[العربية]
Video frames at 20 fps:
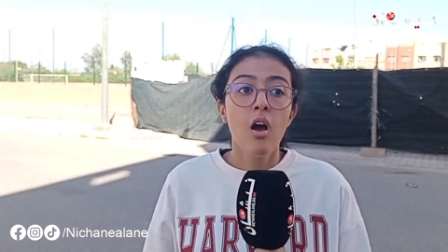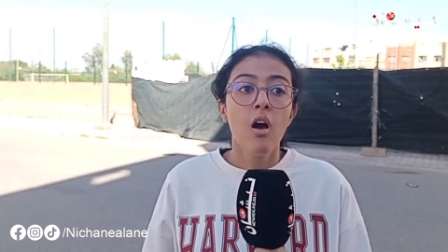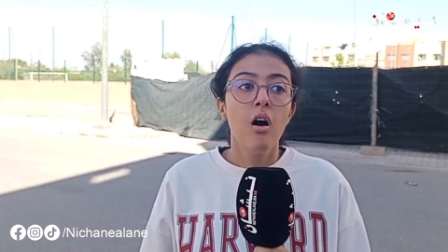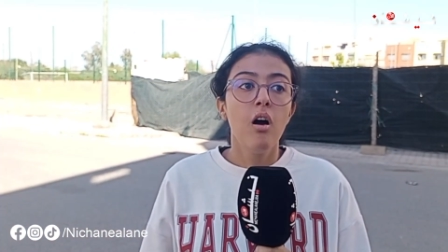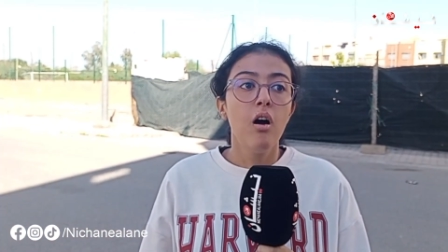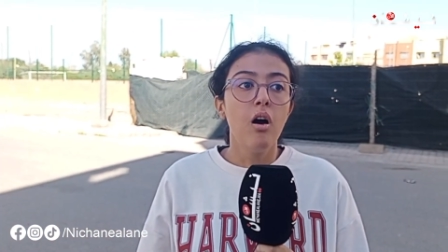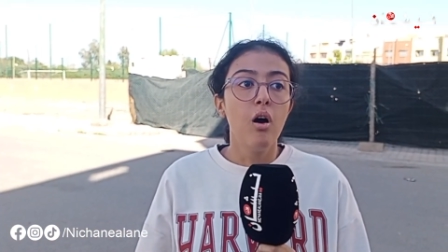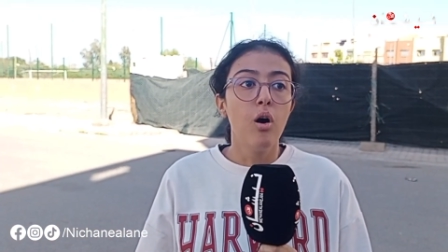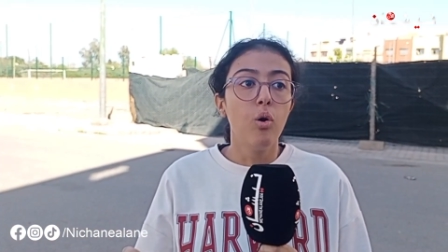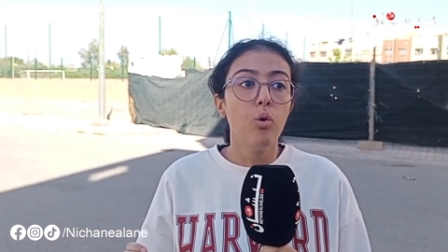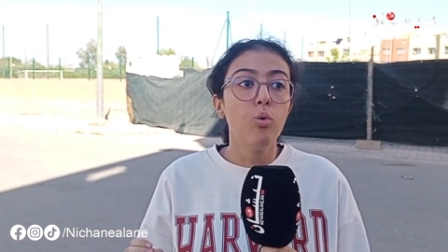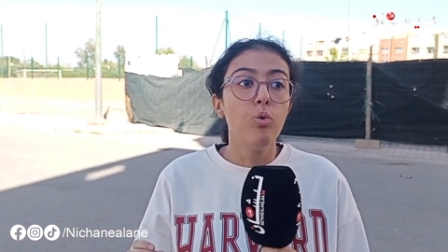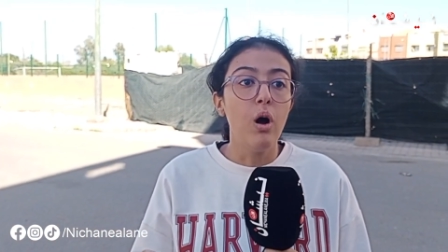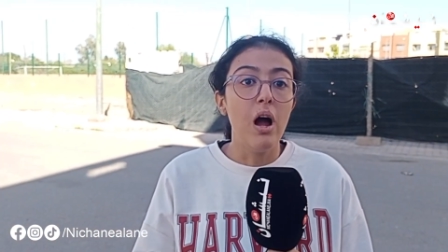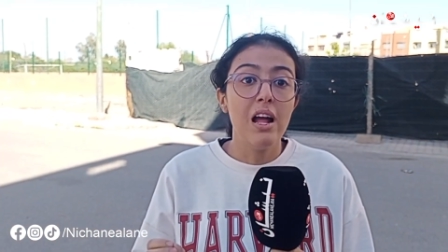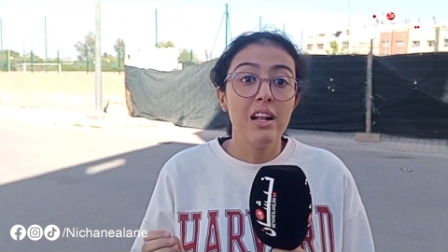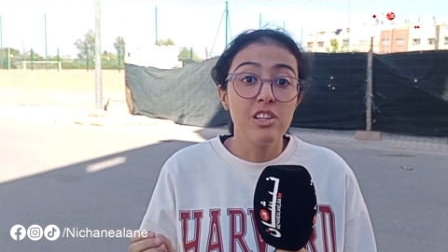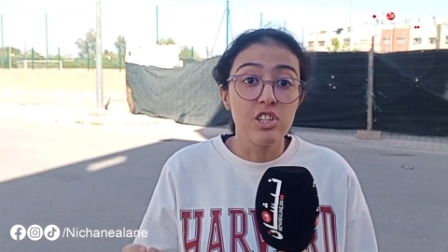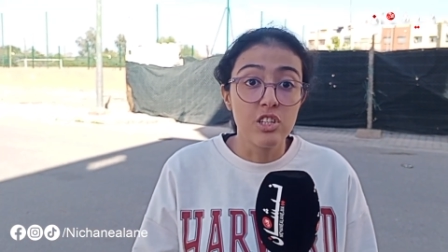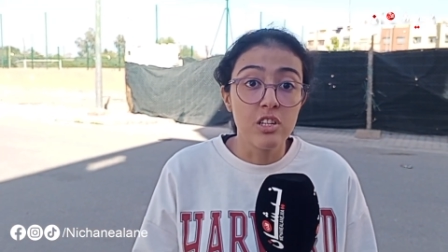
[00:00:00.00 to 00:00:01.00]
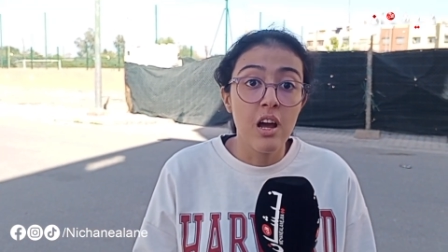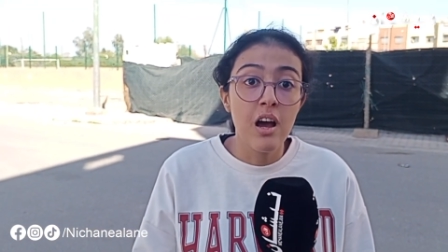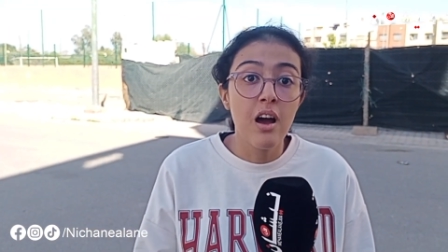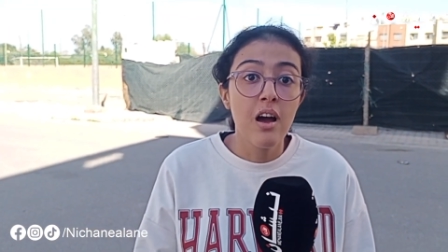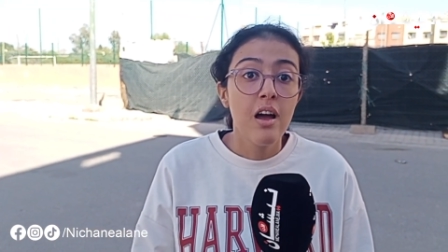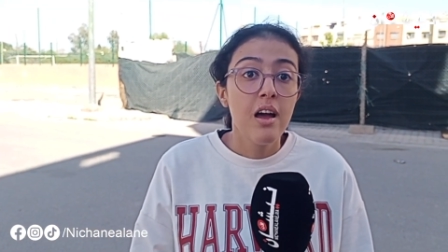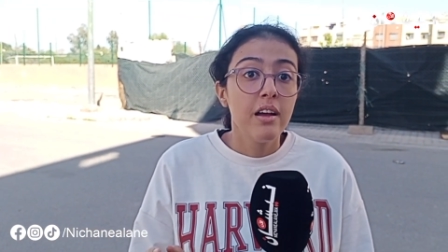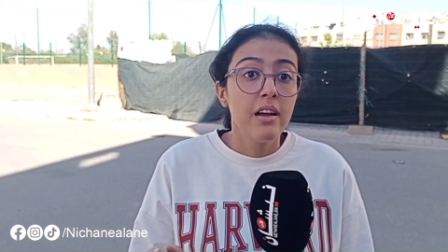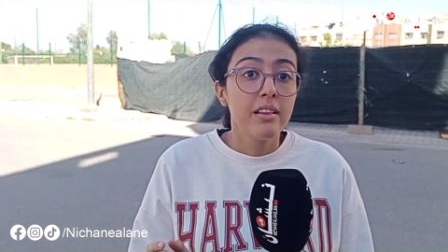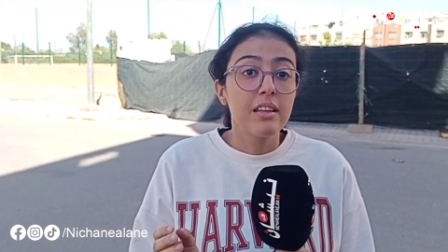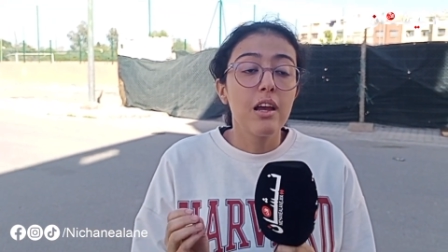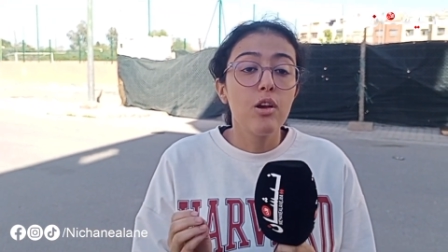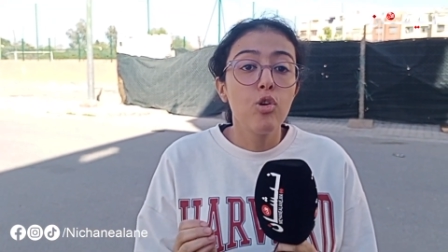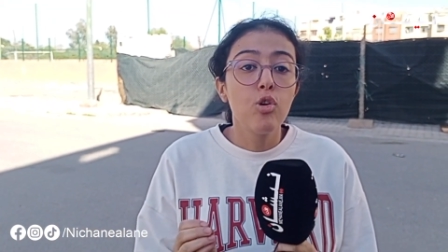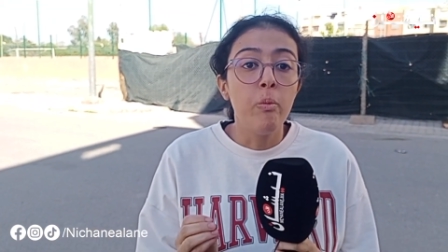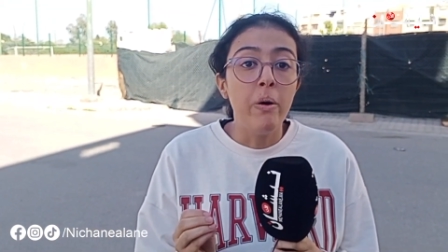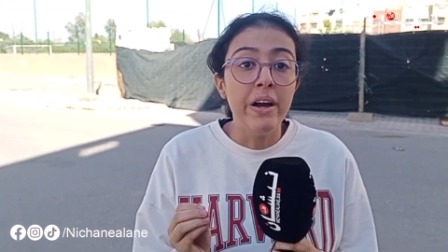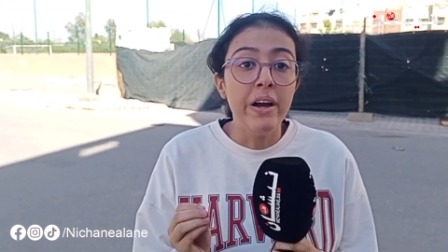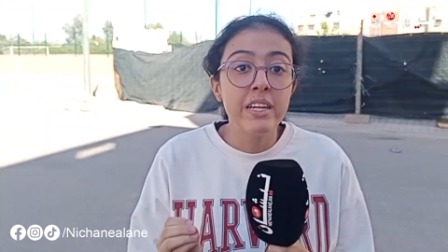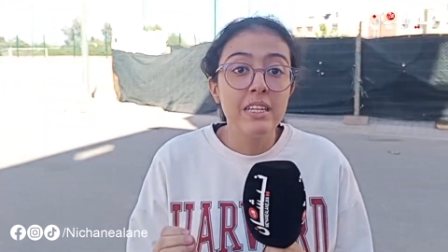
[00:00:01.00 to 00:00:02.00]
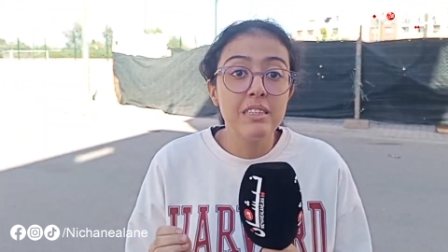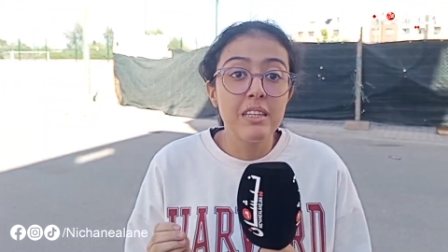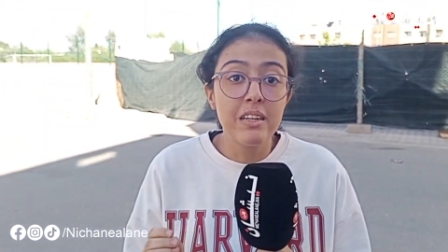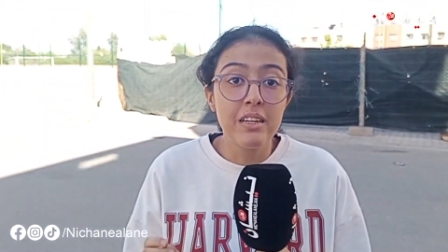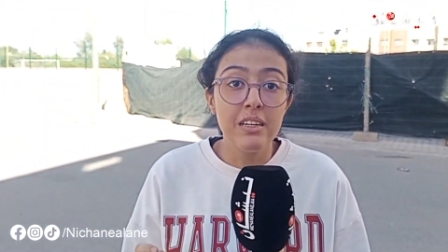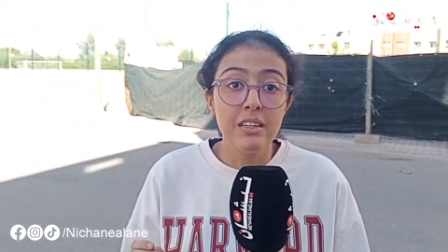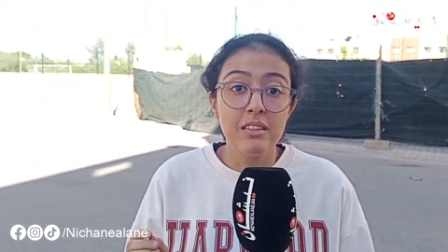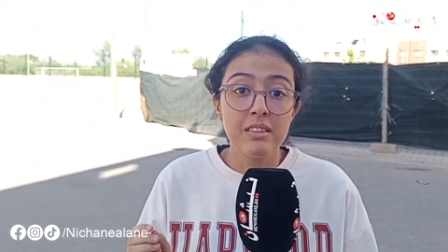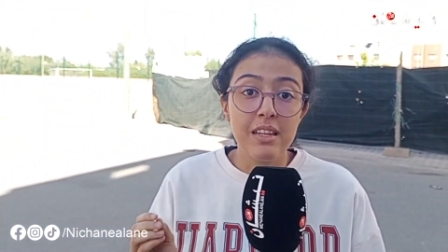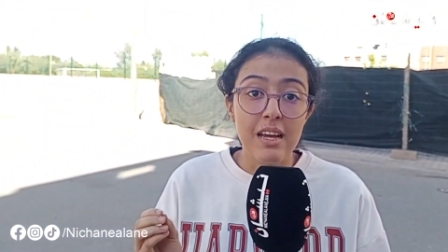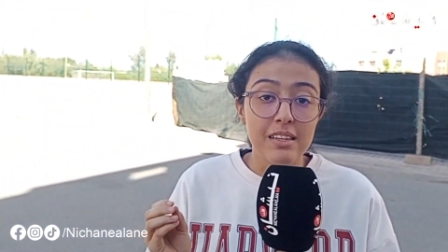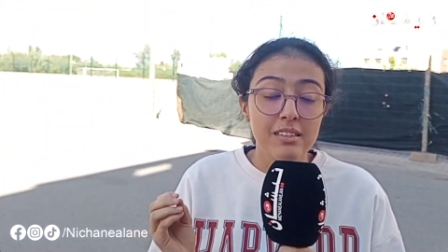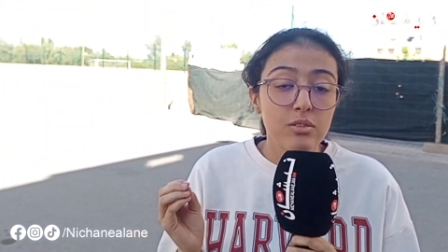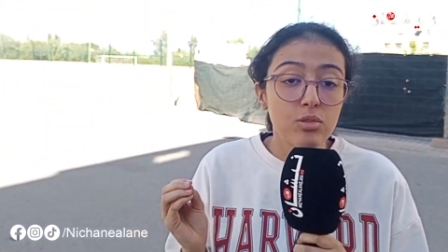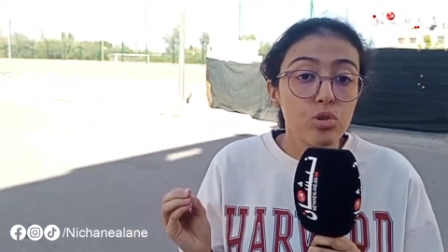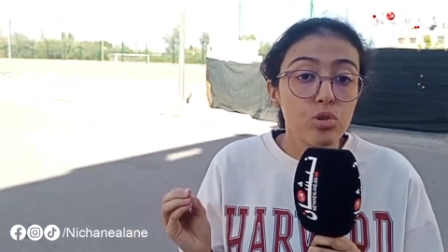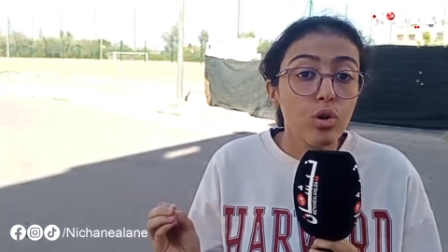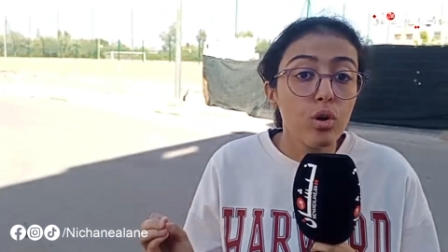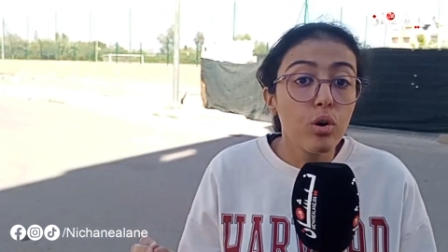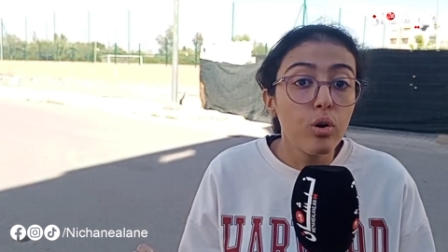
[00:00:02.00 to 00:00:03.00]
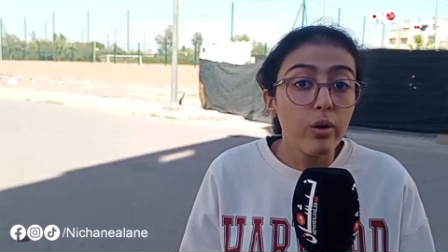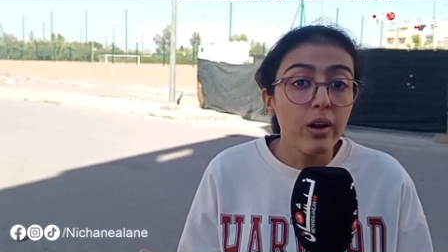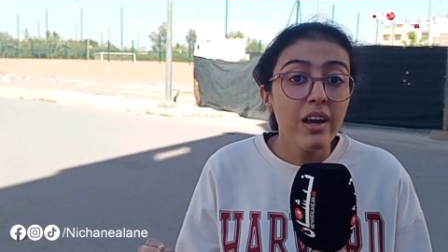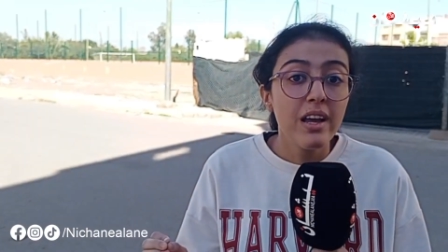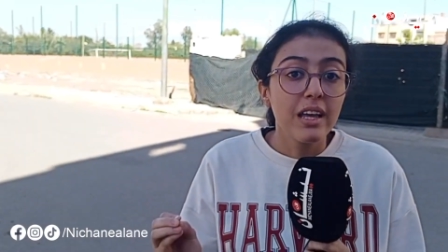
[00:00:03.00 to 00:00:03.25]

آه، وعالجناه تخيلوا معايا دري نتاع ست شهور